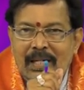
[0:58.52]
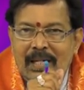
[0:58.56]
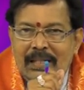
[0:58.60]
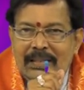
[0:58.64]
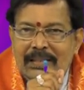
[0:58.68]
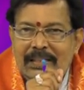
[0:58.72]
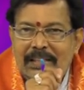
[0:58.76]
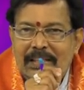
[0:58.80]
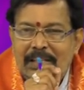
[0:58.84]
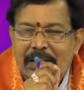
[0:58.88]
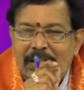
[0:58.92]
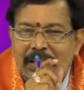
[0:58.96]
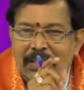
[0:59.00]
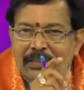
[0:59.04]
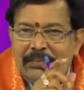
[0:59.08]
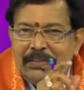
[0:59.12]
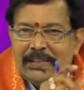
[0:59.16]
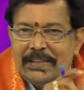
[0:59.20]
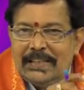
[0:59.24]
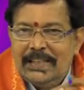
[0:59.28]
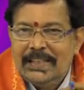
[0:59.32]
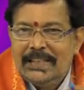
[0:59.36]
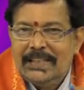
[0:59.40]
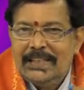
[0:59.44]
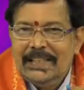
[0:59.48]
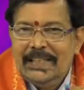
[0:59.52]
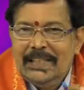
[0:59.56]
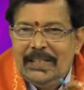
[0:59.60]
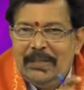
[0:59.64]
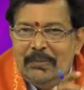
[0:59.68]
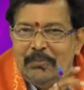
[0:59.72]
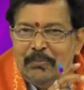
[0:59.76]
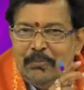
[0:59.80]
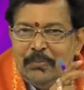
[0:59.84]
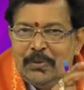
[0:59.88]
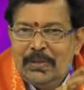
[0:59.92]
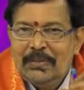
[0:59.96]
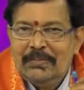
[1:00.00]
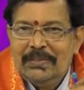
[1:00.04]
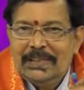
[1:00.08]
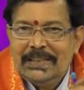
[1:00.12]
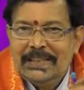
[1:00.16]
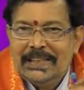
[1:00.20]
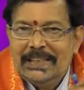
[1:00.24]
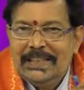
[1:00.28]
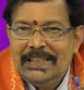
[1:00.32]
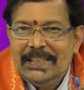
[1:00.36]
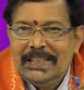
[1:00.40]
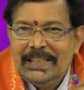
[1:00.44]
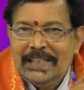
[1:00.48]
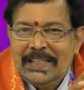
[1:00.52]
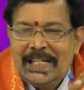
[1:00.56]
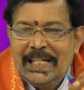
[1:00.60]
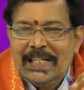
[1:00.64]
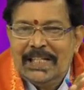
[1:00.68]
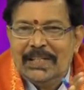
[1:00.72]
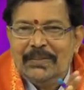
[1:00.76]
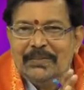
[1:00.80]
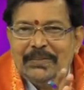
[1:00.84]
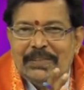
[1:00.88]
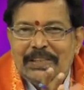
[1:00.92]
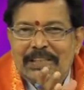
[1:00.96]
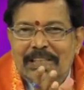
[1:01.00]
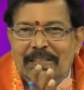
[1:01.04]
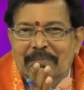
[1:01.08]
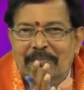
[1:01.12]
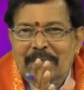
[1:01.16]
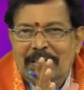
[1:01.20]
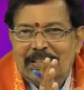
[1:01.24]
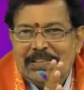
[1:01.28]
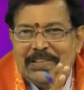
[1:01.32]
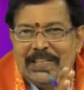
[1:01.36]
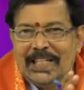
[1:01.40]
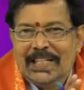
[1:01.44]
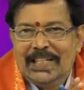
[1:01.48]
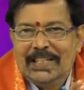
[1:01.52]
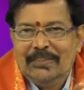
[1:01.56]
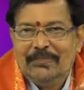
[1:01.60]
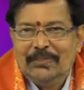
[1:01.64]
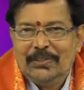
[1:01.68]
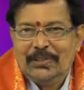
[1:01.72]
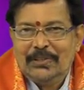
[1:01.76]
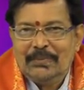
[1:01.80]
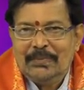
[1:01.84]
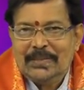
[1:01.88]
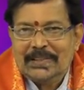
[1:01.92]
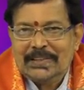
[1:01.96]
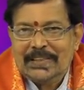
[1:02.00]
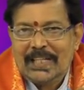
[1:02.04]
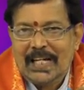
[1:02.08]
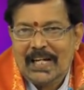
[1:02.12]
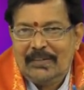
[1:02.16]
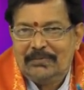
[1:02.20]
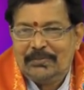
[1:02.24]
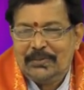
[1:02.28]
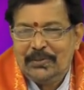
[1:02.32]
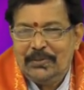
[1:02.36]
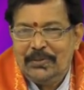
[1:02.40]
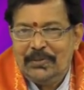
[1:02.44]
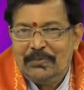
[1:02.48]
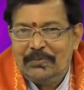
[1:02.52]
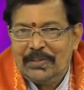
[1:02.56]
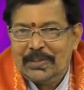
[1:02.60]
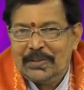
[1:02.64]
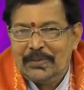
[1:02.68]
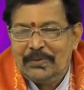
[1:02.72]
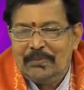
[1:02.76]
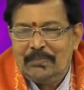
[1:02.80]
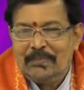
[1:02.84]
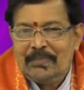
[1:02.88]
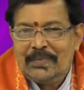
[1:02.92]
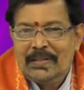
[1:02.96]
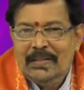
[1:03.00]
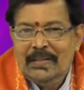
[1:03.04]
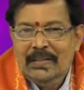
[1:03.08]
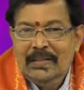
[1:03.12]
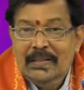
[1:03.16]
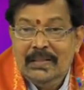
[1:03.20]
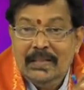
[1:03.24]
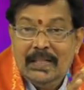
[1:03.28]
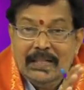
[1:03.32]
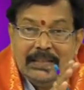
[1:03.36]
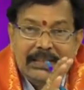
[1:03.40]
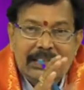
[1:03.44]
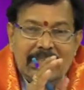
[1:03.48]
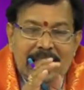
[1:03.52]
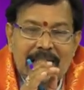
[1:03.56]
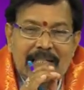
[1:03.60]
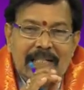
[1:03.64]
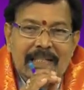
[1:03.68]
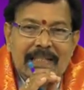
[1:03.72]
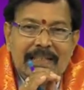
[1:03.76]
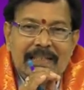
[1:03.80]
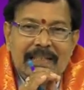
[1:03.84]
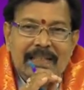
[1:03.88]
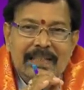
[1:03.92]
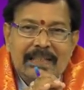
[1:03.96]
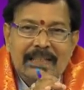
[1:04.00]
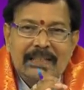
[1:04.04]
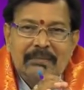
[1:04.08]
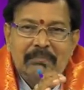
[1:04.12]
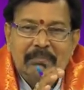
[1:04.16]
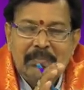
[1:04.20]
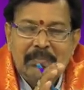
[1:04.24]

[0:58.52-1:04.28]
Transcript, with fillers: అంటే రెండవ తేదీ మూడవ తేదీ నాలుగవ తేదీ మధ్యాహ్నం వరకు మాత్రం ఆఫ్టర్నూన్ వరకు అది ఎలా అంటే అంటే